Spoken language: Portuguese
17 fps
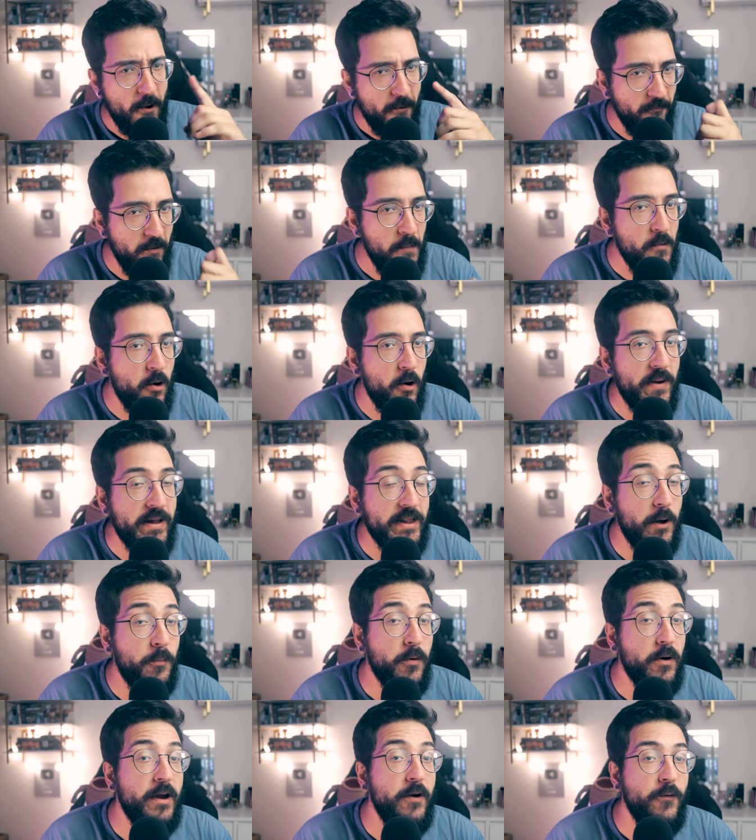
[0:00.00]
Vamos comentar um
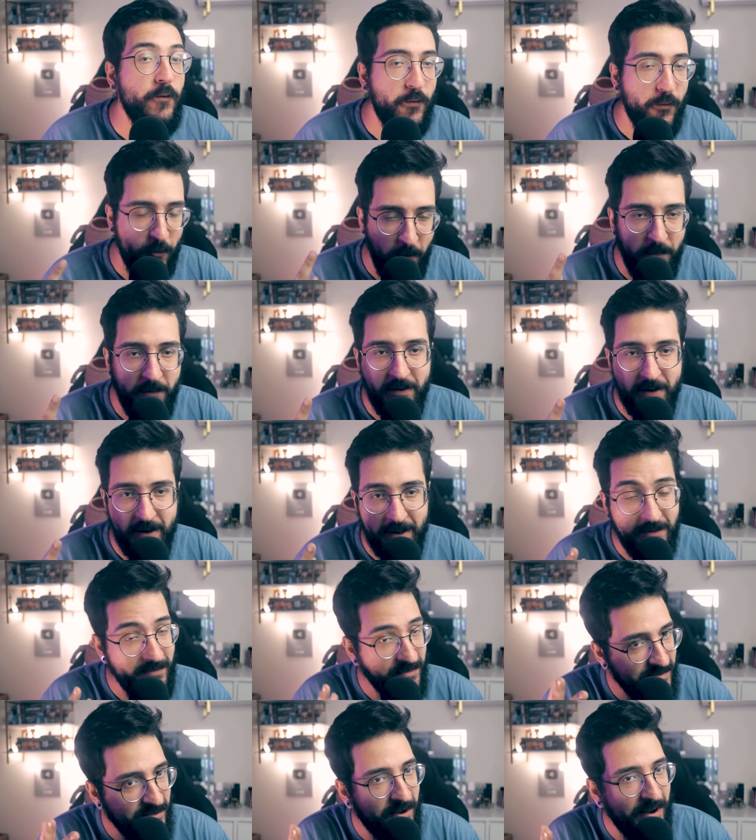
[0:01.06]
pouquinho sobre isso aqui,
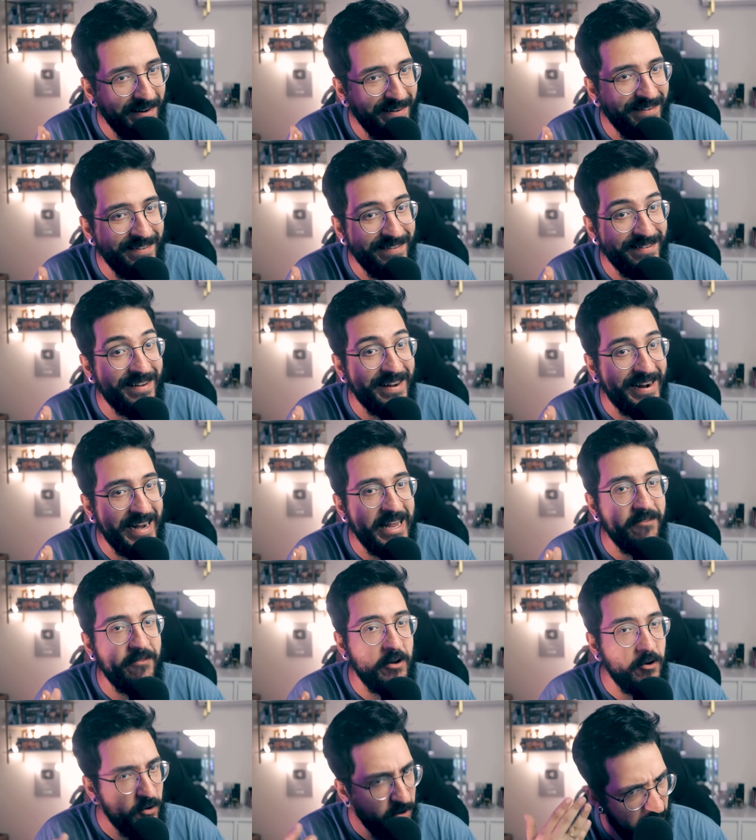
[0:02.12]
deixa seu like, se
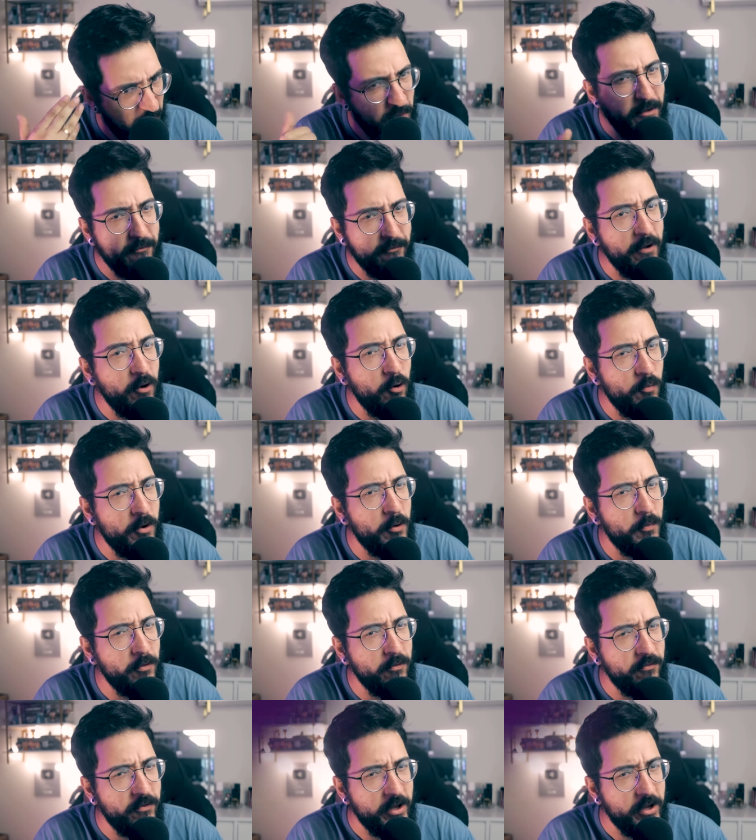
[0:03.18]
inscreva aí no canal e vem comigo pro